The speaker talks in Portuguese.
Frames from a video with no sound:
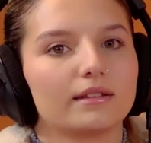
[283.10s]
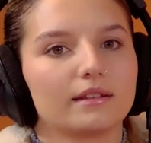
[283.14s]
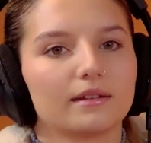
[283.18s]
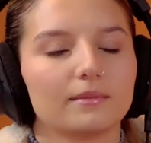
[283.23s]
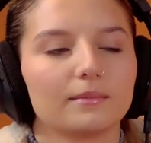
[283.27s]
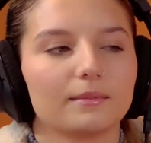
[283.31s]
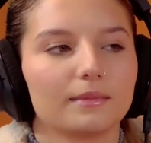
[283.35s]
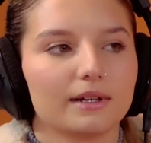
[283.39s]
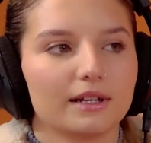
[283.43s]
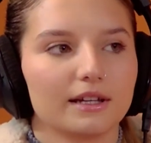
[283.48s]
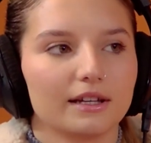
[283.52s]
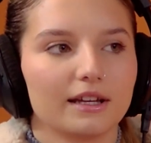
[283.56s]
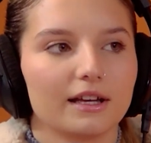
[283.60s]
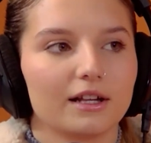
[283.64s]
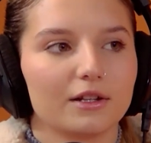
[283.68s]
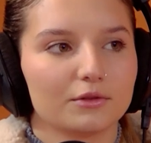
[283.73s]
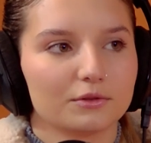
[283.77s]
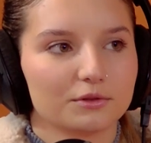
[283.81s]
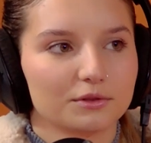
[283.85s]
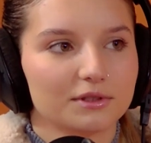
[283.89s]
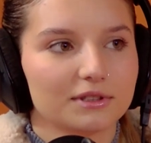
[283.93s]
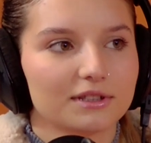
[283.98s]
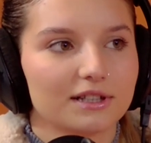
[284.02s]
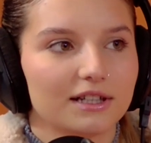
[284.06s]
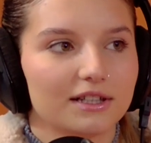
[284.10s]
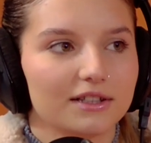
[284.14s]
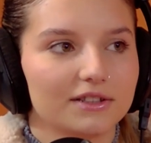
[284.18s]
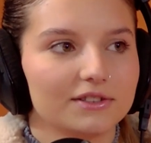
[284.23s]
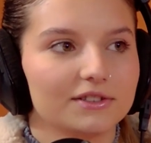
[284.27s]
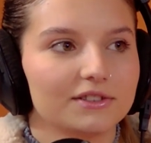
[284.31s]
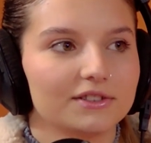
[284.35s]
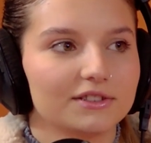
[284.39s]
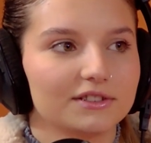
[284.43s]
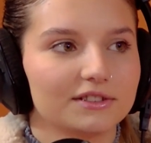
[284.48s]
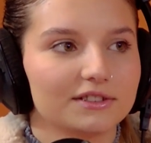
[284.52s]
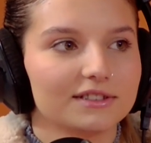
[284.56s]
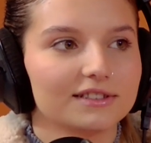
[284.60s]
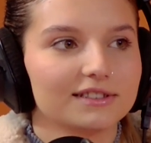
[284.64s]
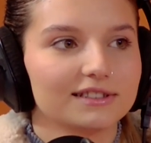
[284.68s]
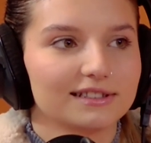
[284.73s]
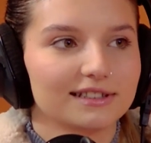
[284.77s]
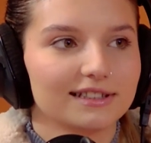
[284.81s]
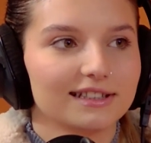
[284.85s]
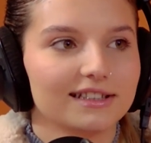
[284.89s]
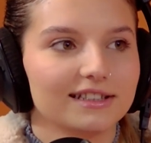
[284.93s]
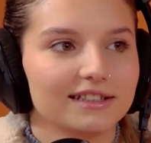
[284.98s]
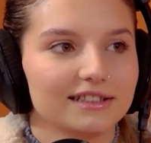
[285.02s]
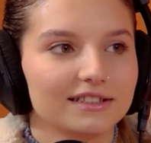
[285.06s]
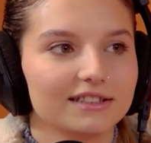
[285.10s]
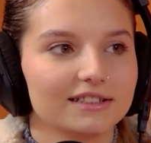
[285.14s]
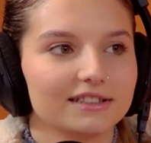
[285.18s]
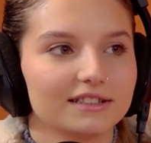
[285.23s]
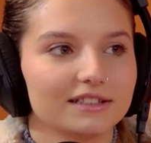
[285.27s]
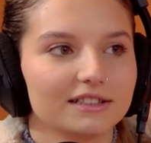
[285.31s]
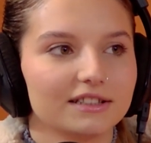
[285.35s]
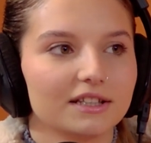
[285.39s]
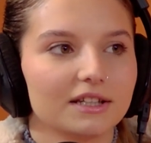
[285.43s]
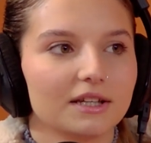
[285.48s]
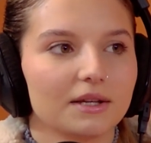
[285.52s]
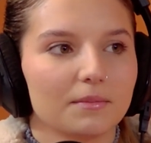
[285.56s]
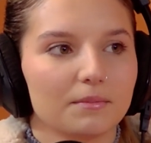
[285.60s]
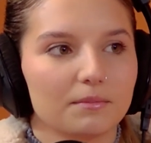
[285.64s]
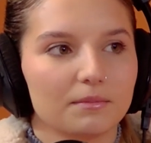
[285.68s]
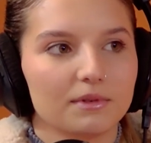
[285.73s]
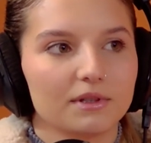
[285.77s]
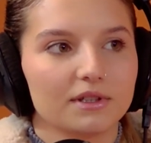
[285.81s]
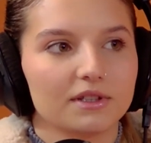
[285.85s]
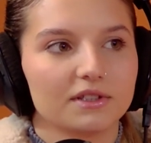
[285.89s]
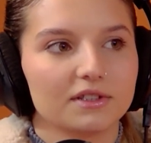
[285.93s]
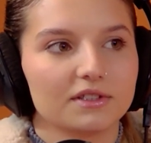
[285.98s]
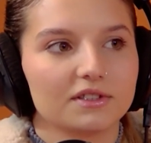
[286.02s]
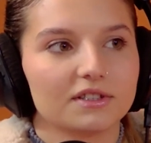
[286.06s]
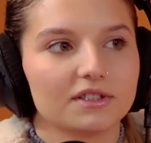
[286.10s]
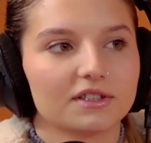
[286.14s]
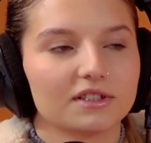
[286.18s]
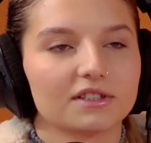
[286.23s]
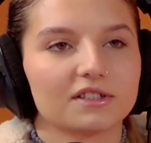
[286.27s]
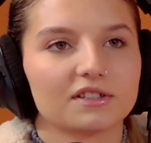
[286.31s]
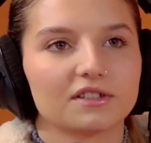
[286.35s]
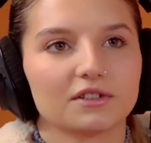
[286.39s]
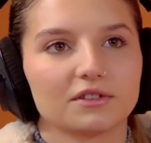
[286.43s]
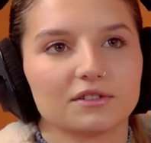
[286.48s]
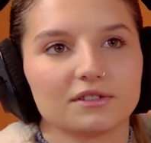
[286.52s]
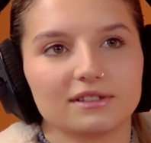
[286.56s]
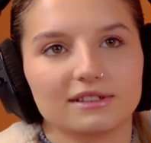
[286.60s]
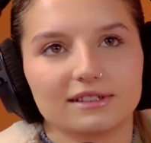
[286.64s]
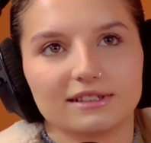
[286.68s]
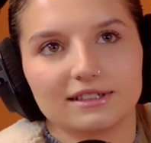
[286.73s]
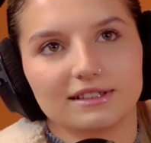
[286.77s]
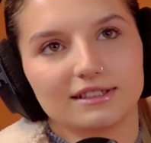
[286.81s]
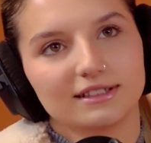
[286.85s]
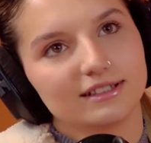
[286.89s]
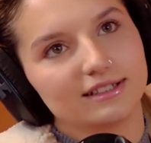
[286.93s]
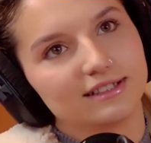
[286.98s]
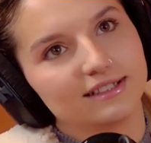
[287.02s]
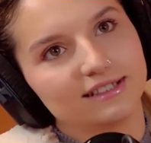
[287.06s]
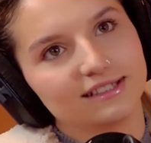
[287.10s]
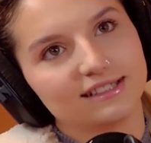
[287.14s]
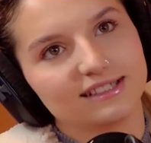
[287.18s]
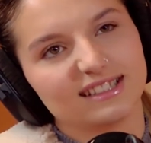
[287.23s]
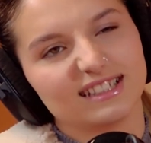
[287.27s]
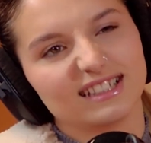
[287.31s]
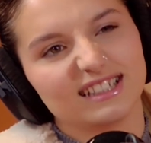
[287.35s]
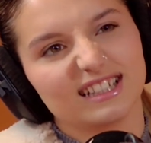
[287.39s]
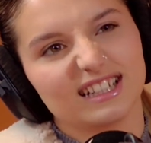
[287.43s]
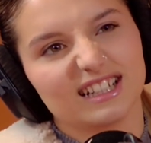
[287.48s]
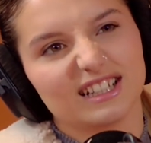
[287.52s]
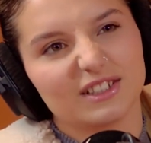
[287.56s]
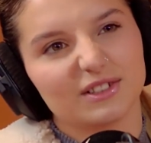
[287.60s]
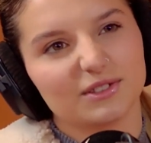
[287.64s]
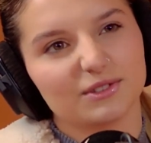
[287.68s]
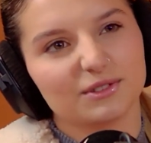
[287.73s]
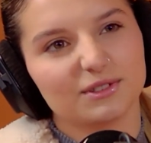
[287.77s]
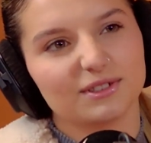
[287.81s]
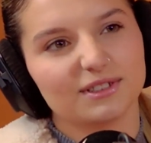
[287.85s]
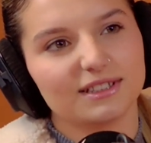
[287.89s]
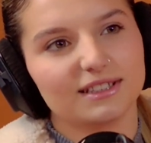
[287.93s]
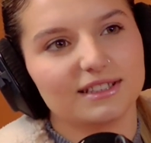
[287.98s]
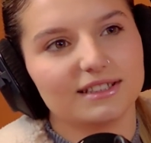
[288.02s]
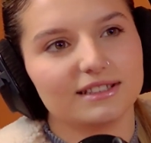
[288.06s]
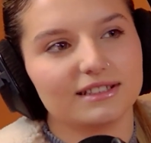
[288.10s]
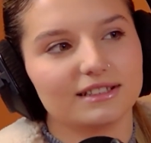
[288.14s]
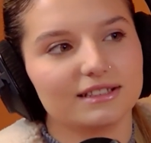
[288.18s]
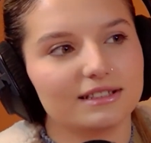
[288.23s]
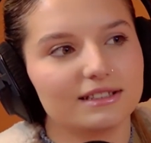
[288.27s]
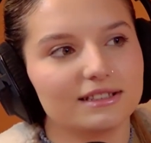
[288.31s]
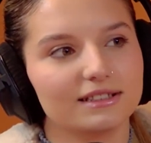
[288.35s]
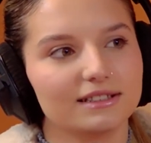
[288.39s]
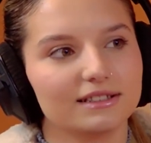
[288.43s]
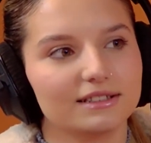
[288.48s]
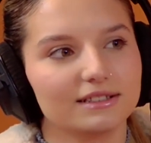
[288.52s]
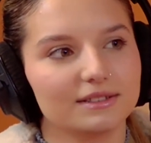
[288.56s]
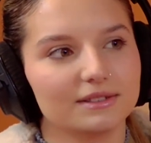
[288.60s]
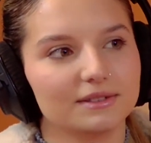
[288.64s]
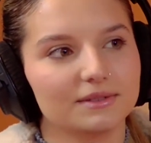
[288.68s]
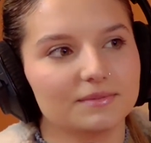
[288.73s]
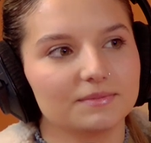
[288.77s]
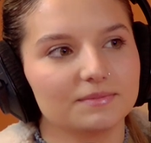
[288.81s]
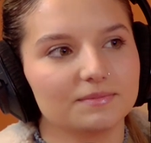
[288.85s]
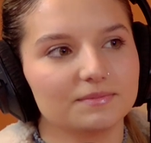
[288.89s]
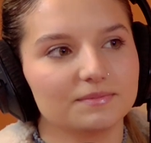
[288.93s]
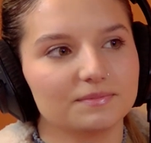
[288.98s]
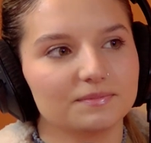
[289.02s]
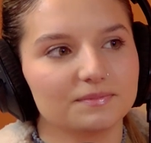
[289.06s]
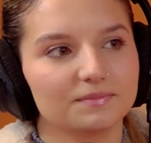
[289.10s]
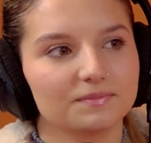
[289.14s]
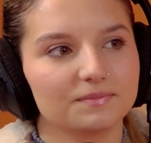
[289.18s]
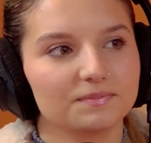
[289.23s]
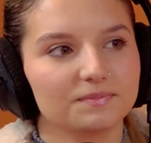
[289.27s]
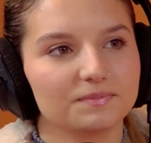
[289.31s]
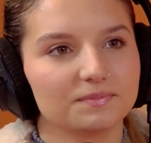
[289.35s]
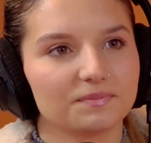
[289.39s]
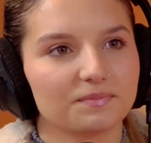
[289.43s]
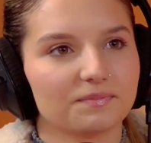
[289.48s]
também, em alguns casos. Sim. Mas a questão de, de sair à noite e de. Hum.